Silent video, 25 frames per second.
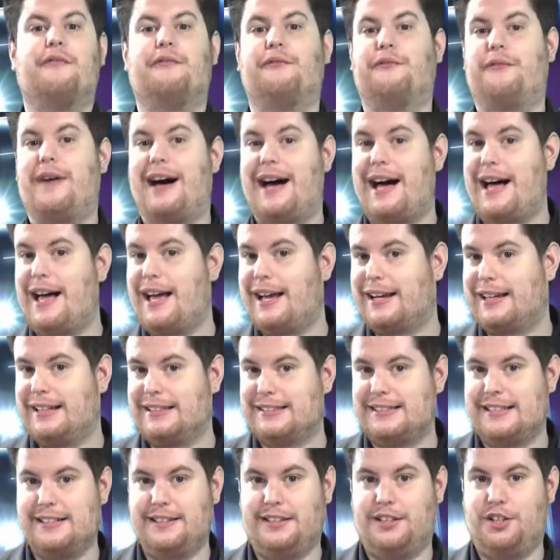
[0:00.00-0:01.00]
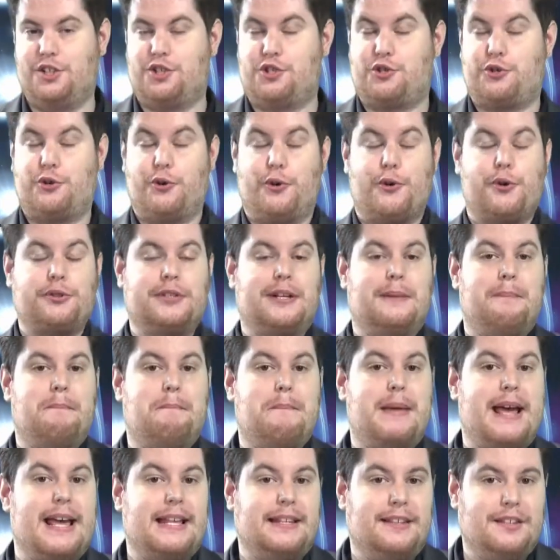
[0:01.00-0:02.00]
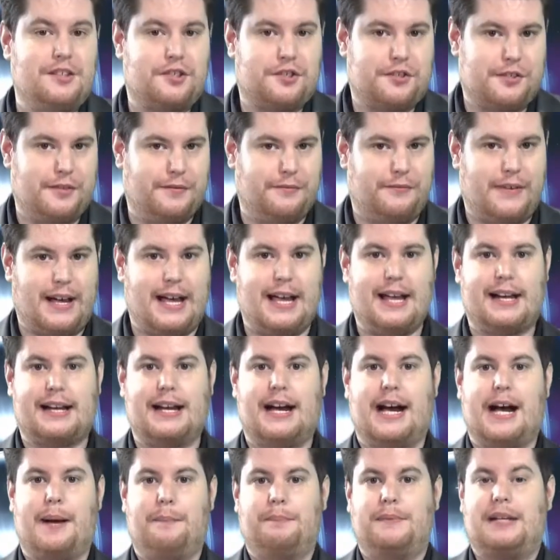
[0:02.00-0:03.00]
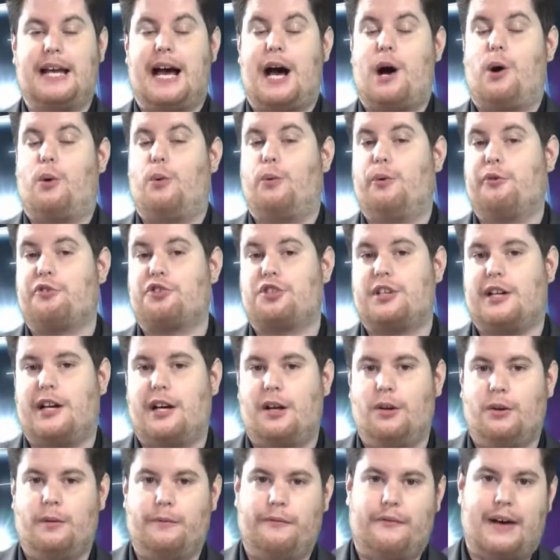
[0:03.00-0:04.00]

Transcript: Waage sind die schönen Menschen. Waage haben die Ausstrahlung.